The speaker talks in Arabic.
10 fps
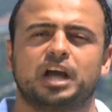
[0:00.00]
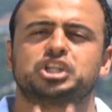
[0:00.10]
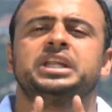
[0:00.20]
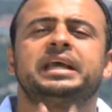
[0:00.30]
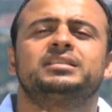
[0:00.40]

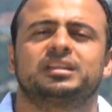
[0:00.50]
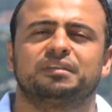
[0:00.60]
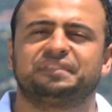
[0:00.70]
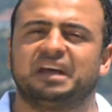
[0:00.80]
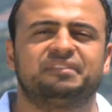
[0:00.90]
عشان انت
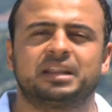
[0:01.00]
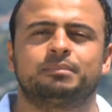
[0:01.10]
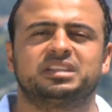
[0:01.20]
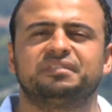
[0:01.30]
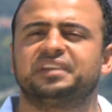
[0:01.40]
تفرح
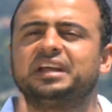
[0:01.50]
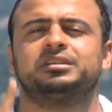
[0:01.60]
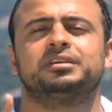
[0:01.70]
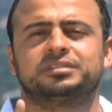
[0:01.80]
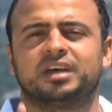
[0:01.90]
فلما تفرح
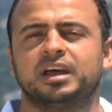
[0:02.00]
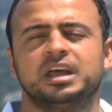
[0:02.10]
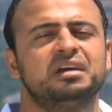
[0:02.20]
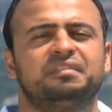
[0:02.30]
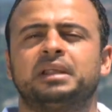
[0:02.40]
ترضى
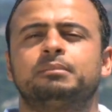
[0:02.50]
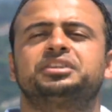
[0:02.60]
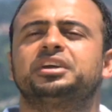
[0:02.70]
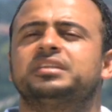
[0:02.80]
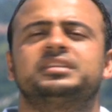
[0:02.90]

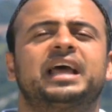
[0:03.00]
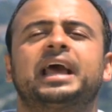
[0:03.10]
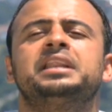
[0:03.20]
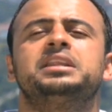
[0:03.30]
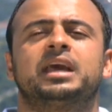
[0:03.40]
فلما ترضى
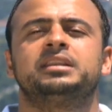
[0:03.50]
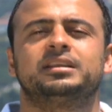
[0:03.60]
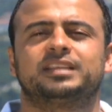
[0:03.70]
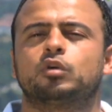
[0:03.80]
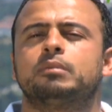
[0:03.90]
تدخلني
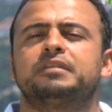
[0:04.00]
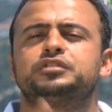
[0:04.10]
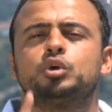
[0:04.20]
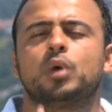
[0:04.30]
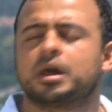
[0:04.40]
جنتك وابقى
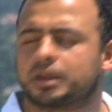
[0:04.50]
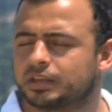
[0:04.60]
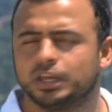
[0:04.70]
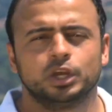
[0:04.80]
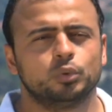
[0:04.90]
في
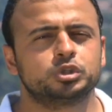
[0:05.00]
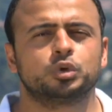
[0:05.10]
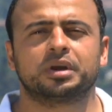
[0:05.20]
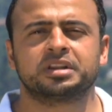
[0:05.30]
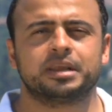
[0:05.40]
جوارك
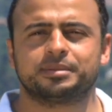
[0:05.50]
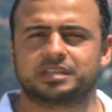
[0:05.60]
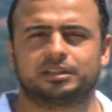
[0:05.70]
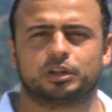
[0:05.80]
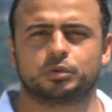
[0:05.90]
وجوار النبي
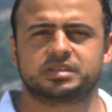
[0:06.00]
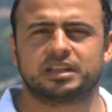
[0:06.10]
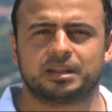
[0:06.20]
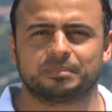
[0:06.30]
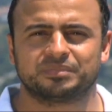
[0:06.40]
صلى الله عليه
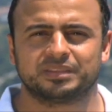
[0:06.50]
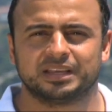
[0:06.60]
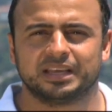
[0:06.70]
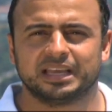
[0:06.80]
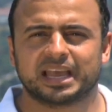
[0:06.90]
وسلم
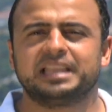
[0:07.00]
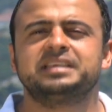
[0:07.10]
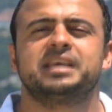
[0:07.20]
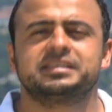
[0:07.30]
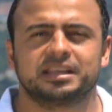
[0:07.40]

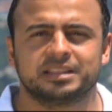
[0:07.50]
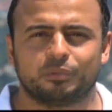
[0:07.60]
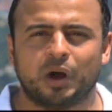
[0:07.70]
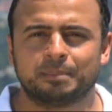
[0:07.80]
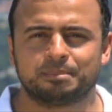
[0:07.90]
خليك زي
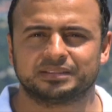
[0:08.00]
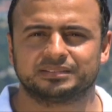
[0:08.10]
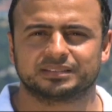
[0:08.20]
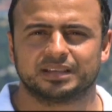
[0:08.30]
سيدنا محمد